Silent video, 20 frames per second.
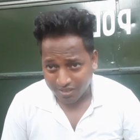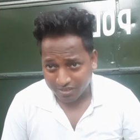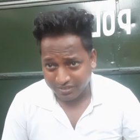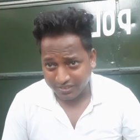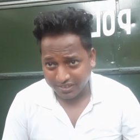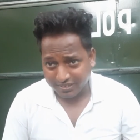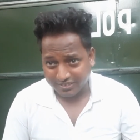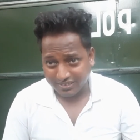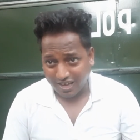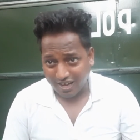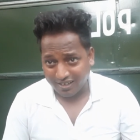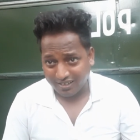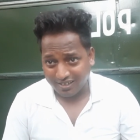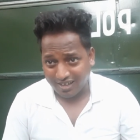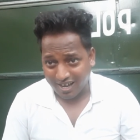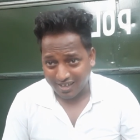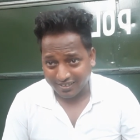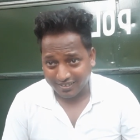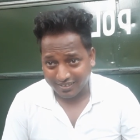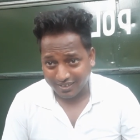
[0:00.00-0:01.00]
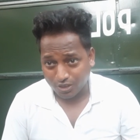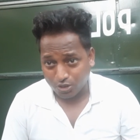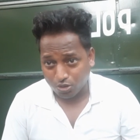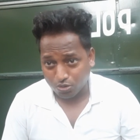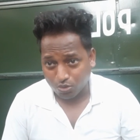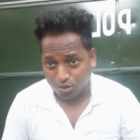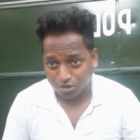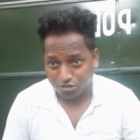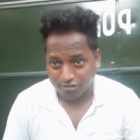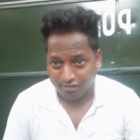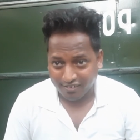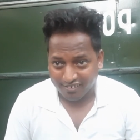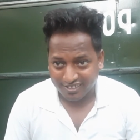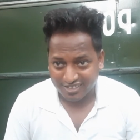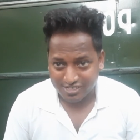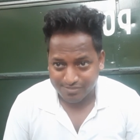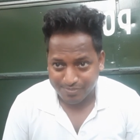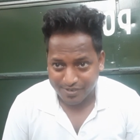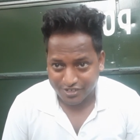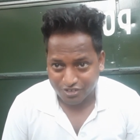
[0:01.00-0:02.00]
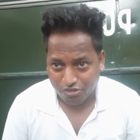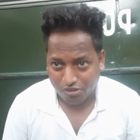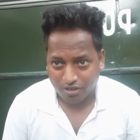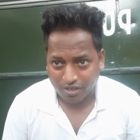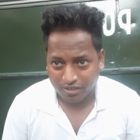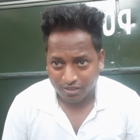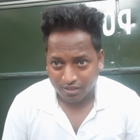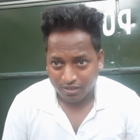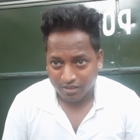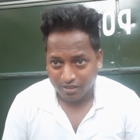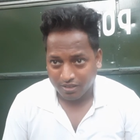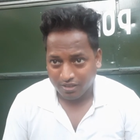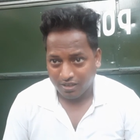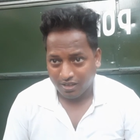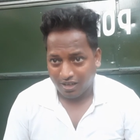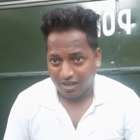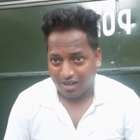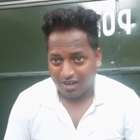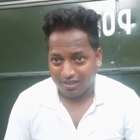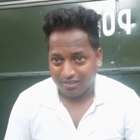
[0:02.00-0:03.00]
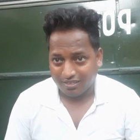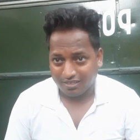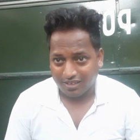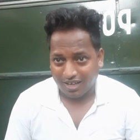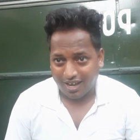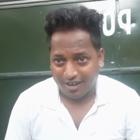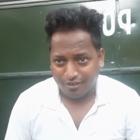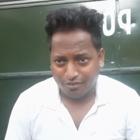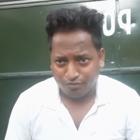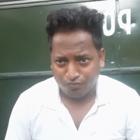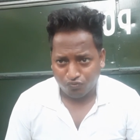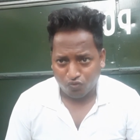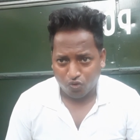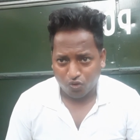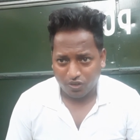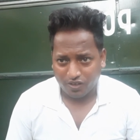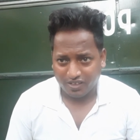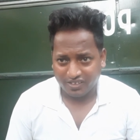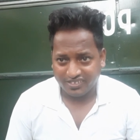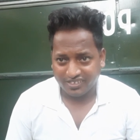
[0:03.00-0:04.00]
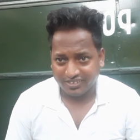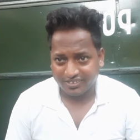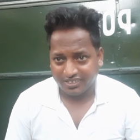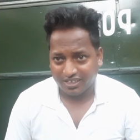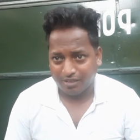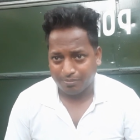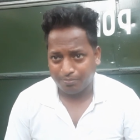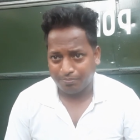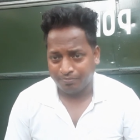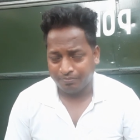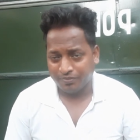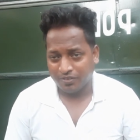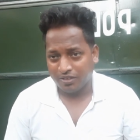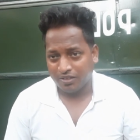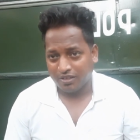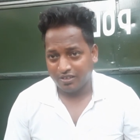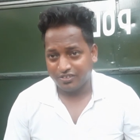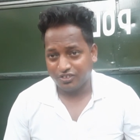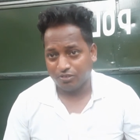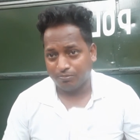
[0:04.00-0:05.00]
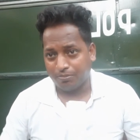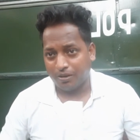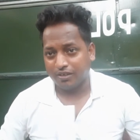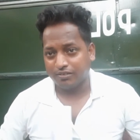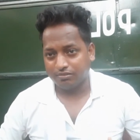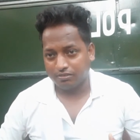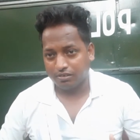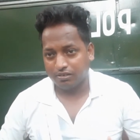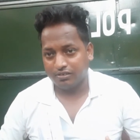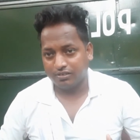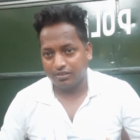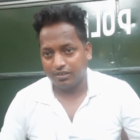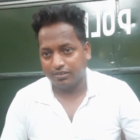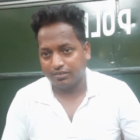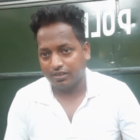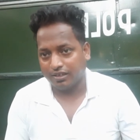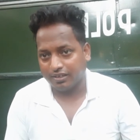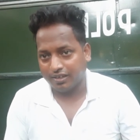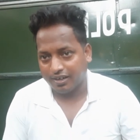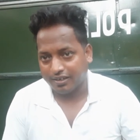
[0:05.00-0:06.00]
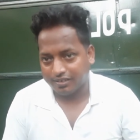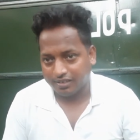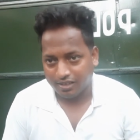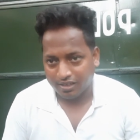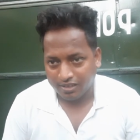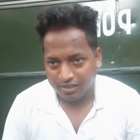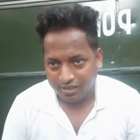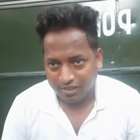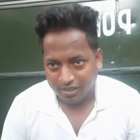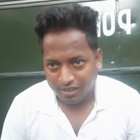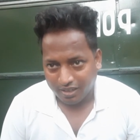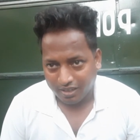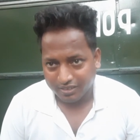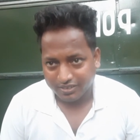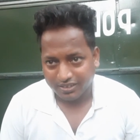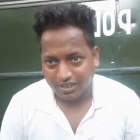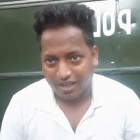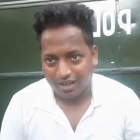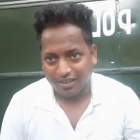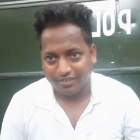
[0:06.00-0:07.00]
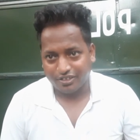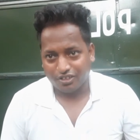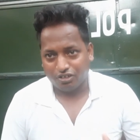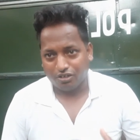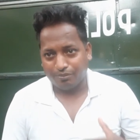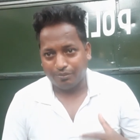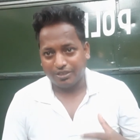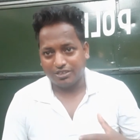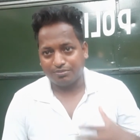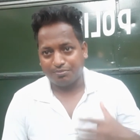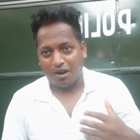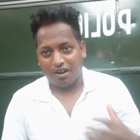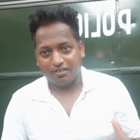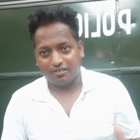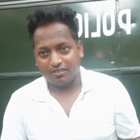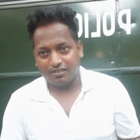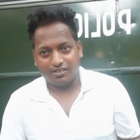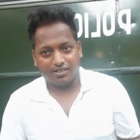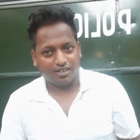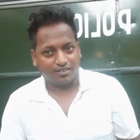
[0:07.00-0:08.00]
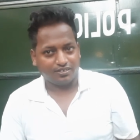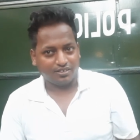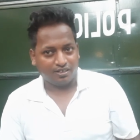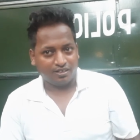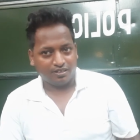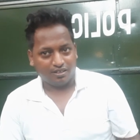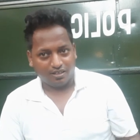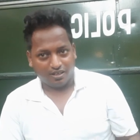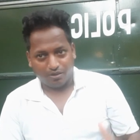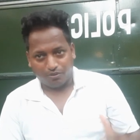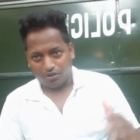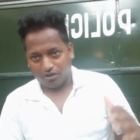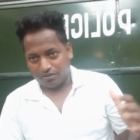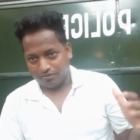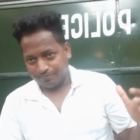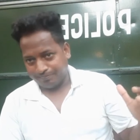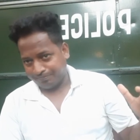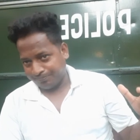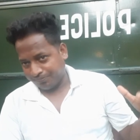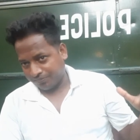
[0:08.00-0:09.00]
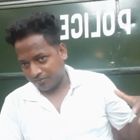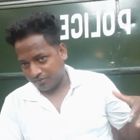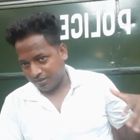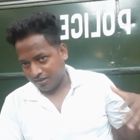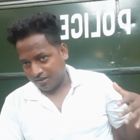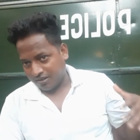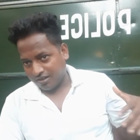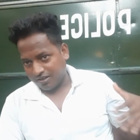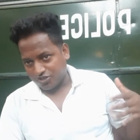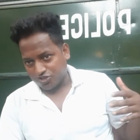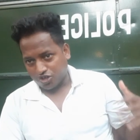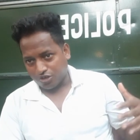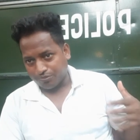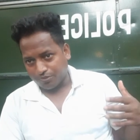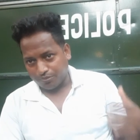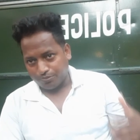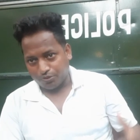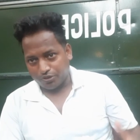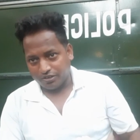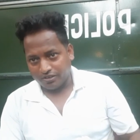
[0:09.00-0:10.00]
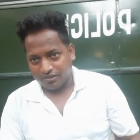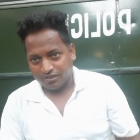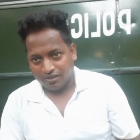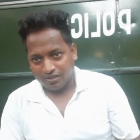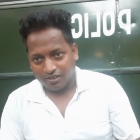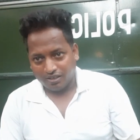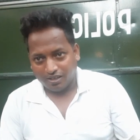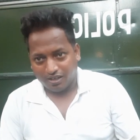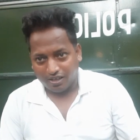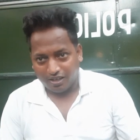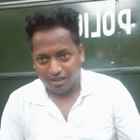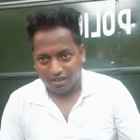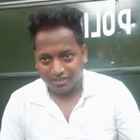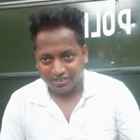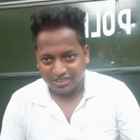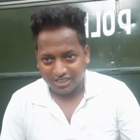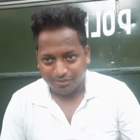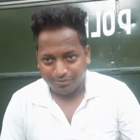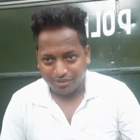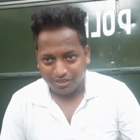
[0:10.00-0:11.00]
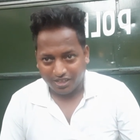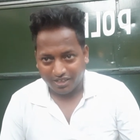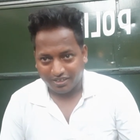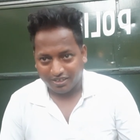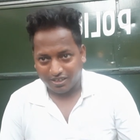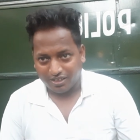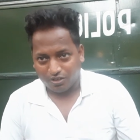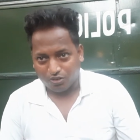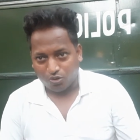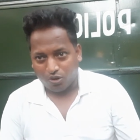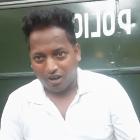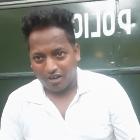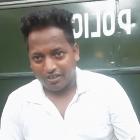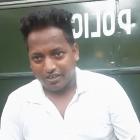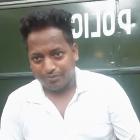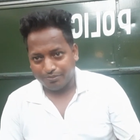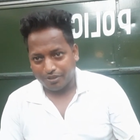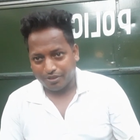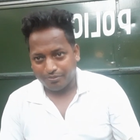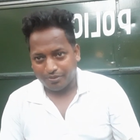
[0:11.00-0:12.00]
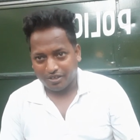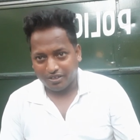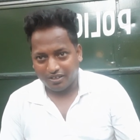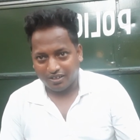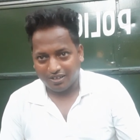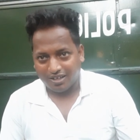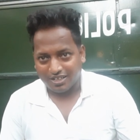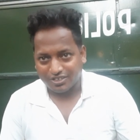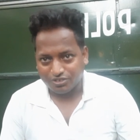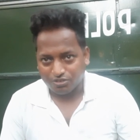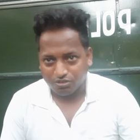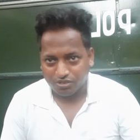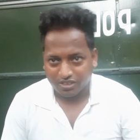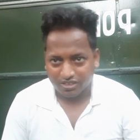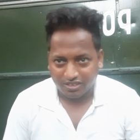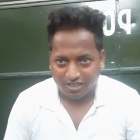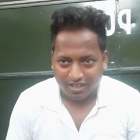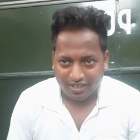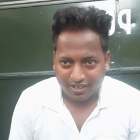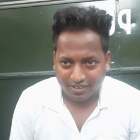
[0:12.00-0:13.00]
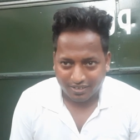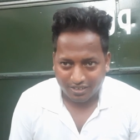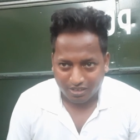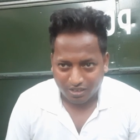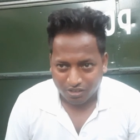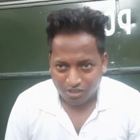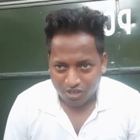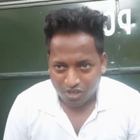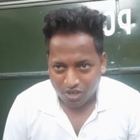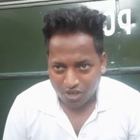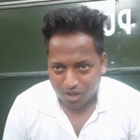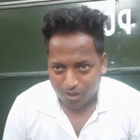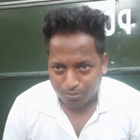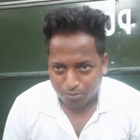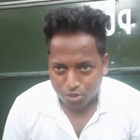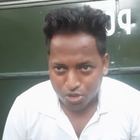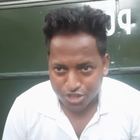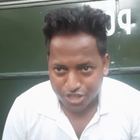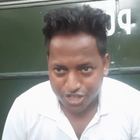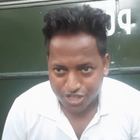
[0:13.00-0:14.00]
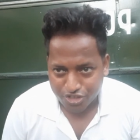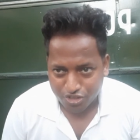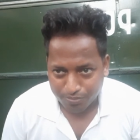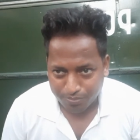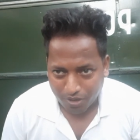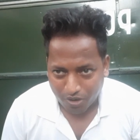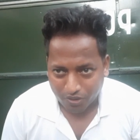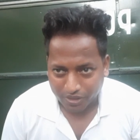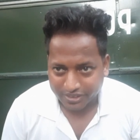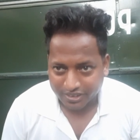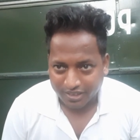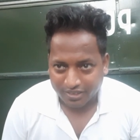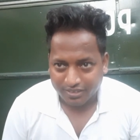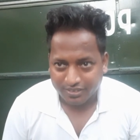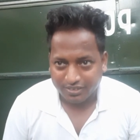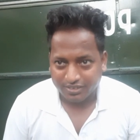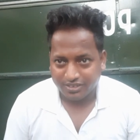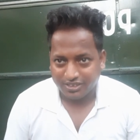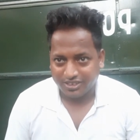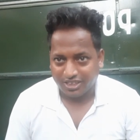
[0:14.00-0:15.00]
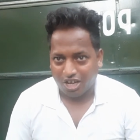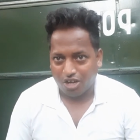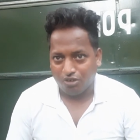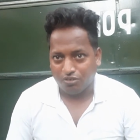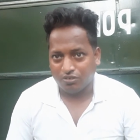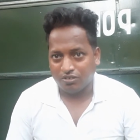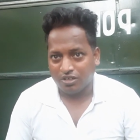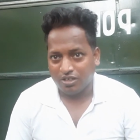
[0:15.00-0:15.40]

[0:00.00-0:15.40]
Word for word: যে খাকিকে লোক কতটা রেসপেক্ট করে আর তার পড়লে যে যার যে অভ্যন্তরীণ দিক থেকে একটা যে আলাদা রকম স্মার্টনেস আসে এবং সর্বোপরি যে আমি একটা রয়্যাল ডিপার্টমেন্টে কাজ করি তার একটা বৈশিষ্ট্য পাওয়া যায় যাই হোক